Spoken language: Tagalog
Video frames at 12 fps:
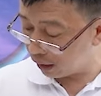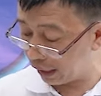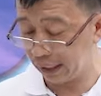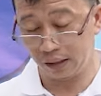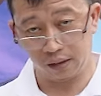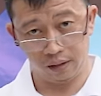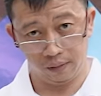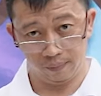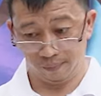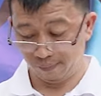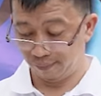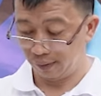KISS
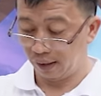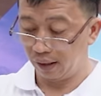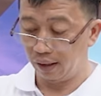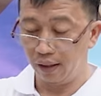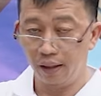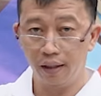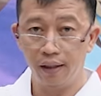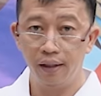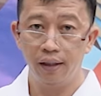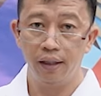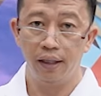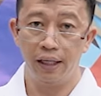
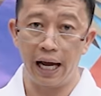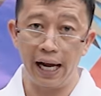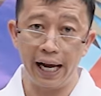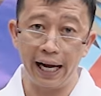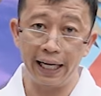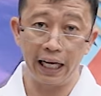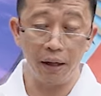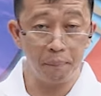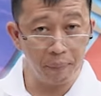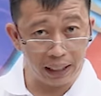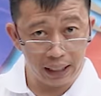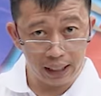na A and
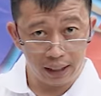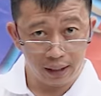B.